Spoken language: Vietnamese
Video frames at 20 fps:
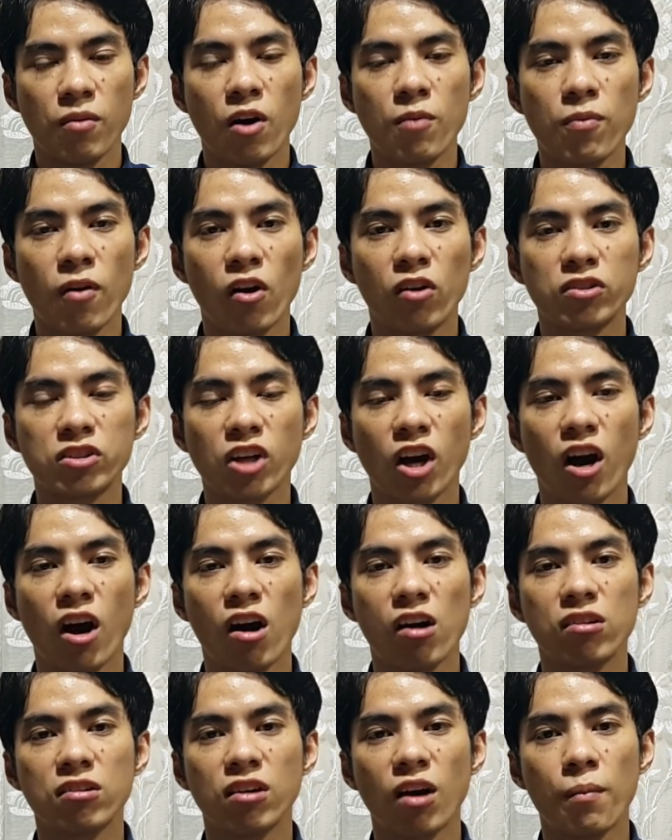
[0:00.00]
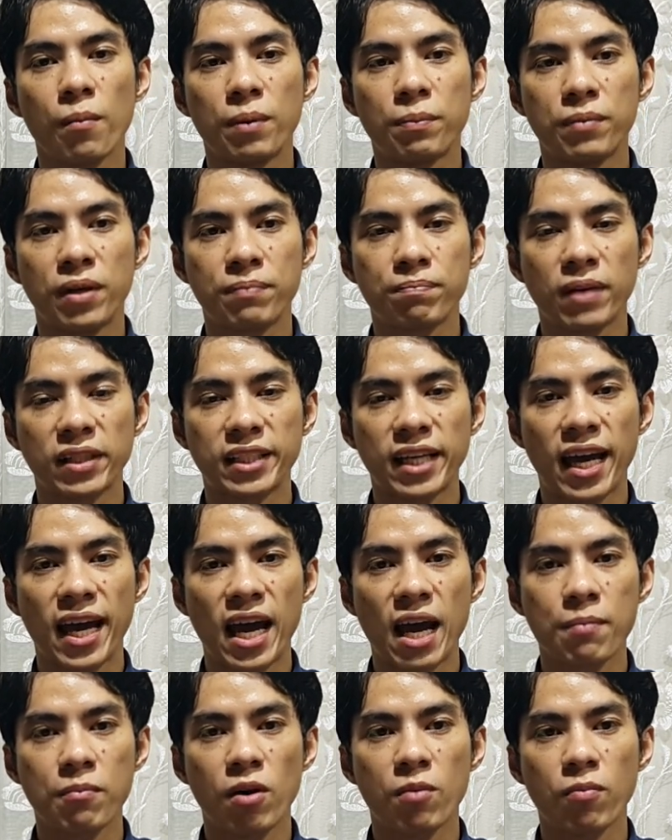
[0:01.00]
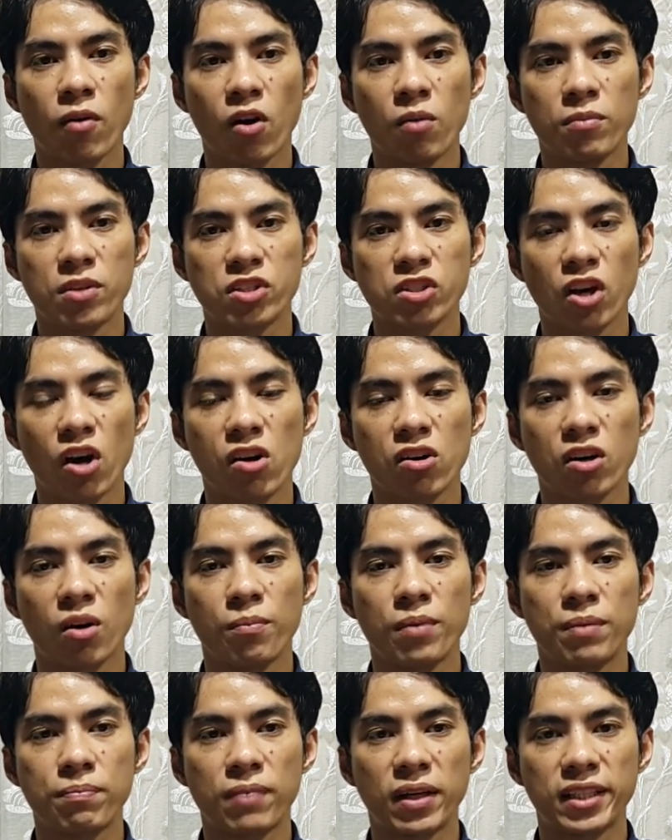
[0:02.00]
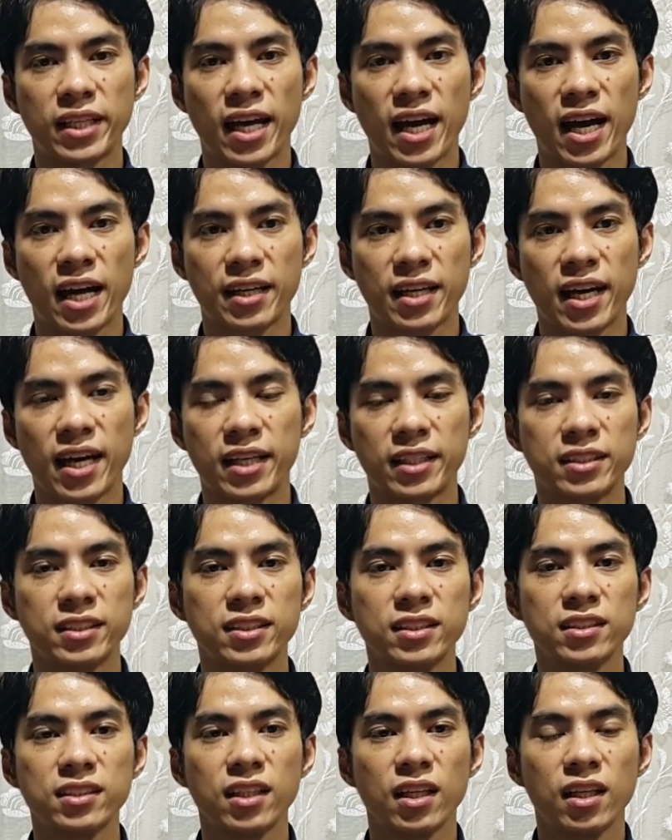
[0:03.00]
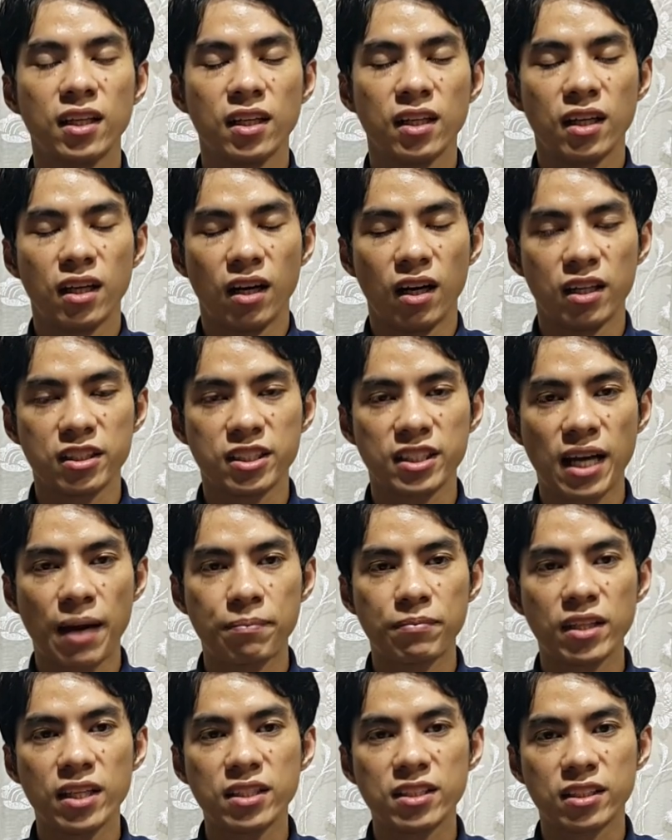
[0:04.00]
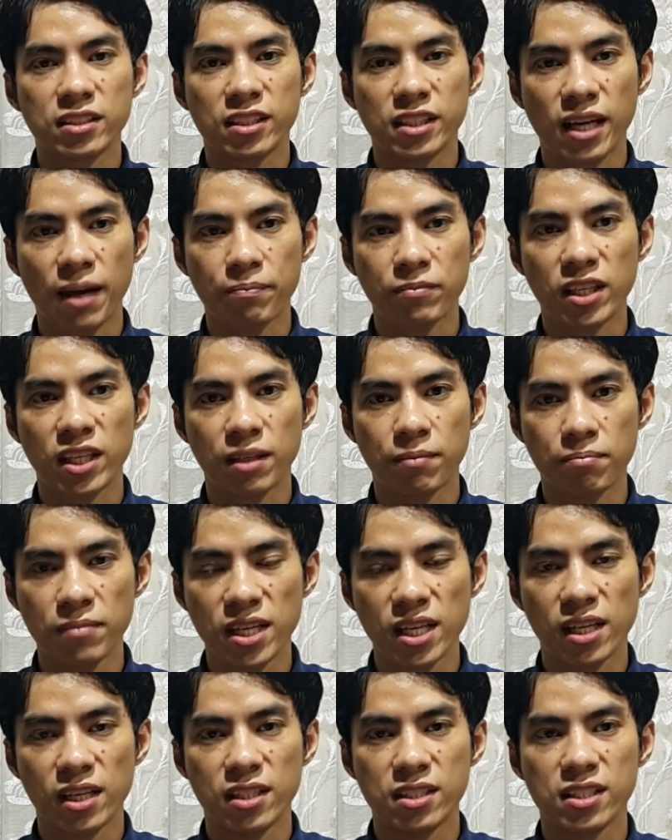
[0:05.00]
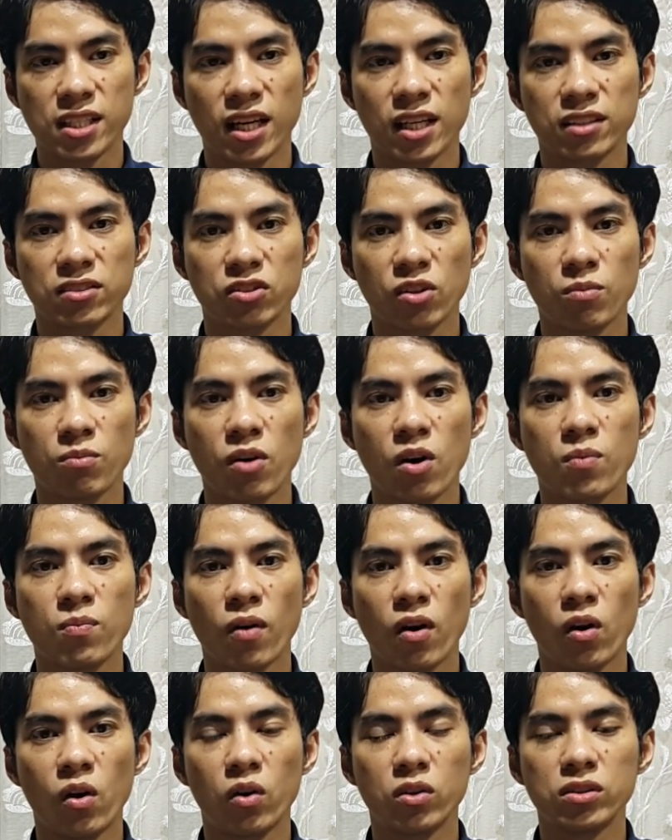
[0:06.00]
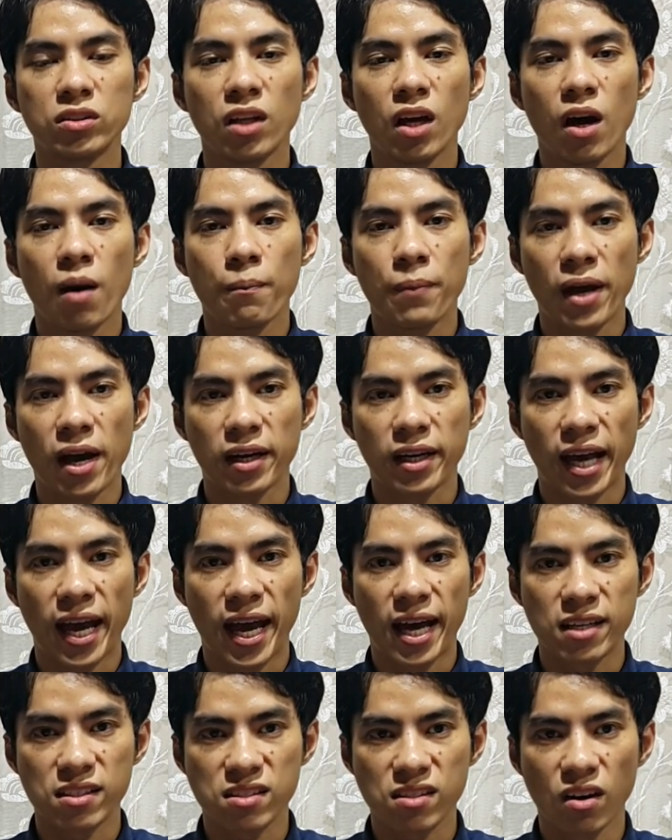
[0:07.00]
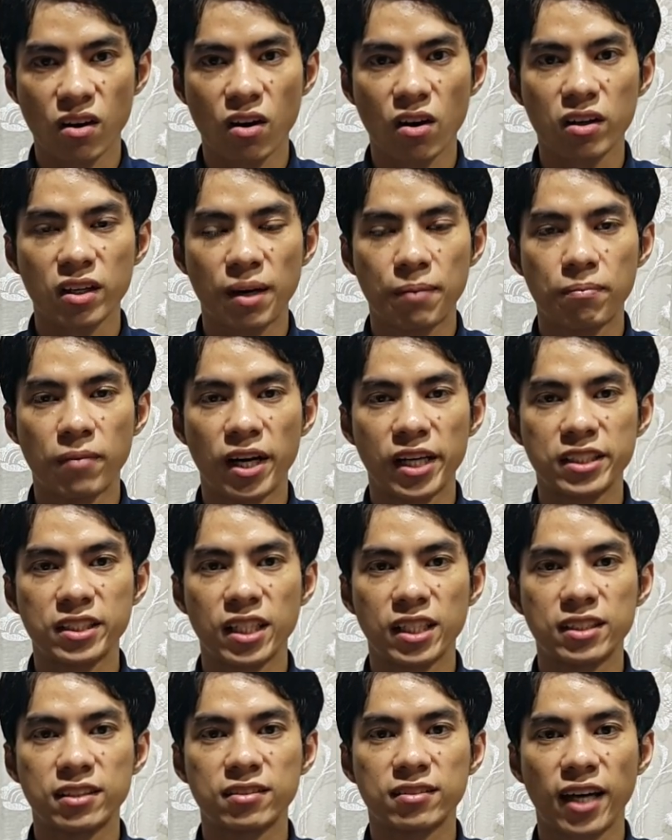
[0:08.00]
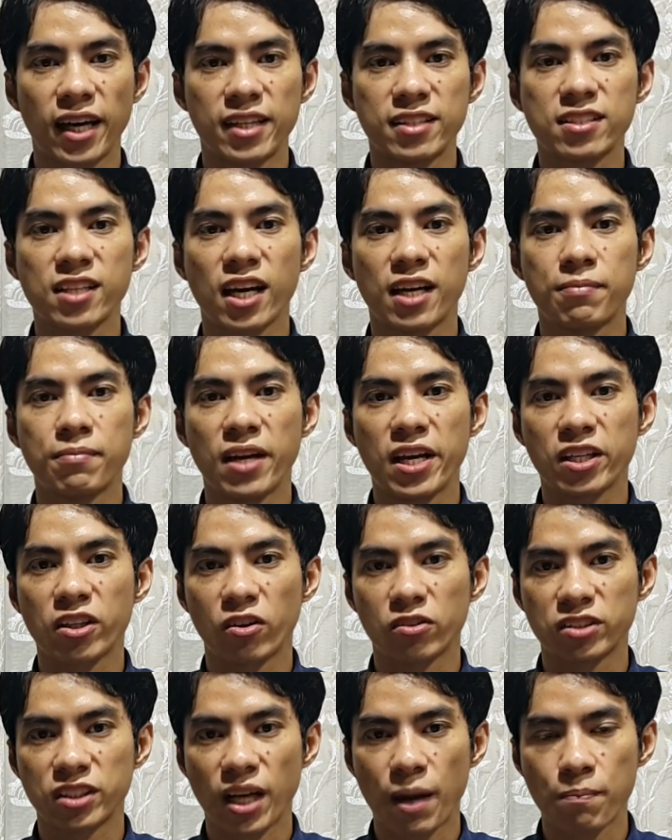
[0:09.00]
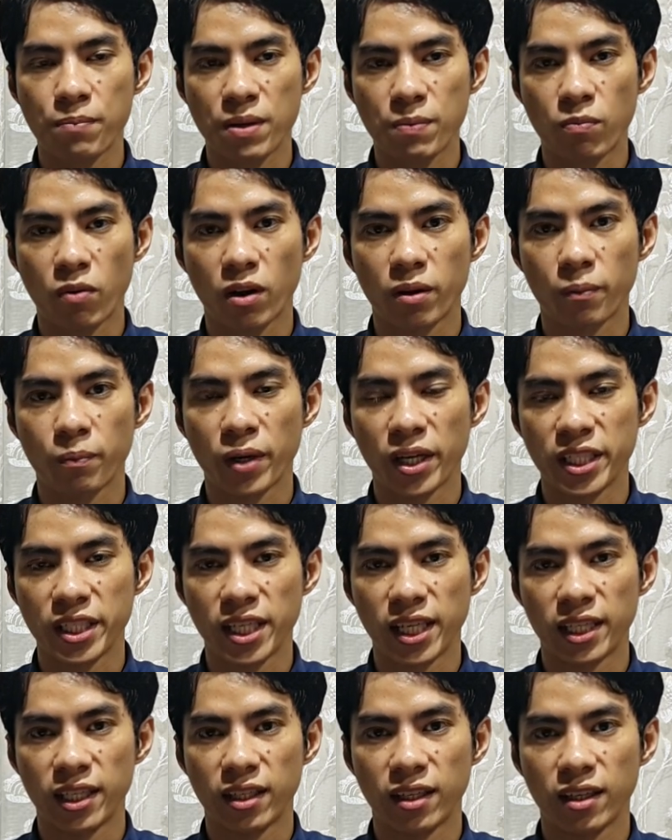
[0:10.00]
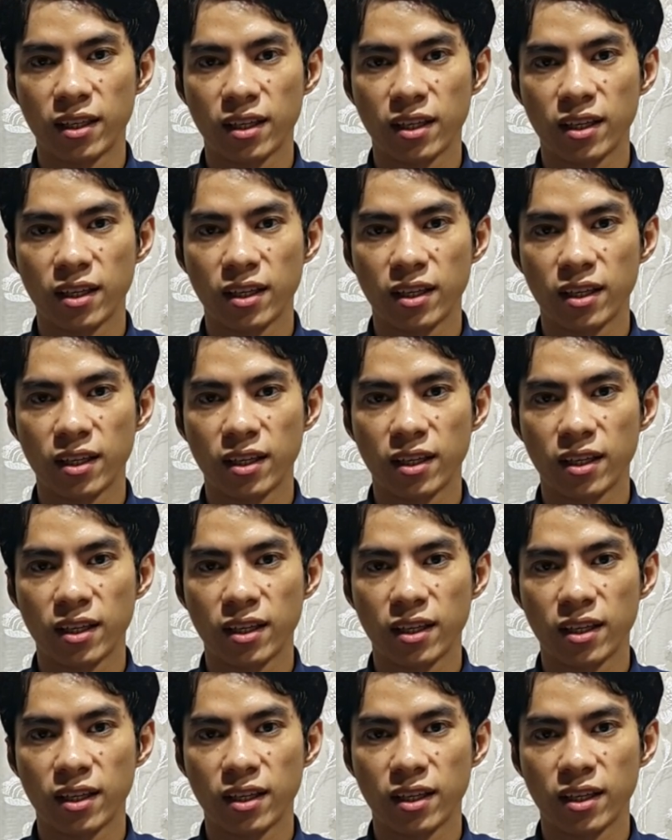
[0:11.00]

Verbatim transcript: bóng ôn chong còn mình miền Tây ha bóng ôn mình chong còn miền Tây ha đây cứ ở năm nay chỉ năm thiệt mi hình trắng xôm bóng ôn bẻ cả số đầm bay từ san chay men trong năm pi pon ở pay nâng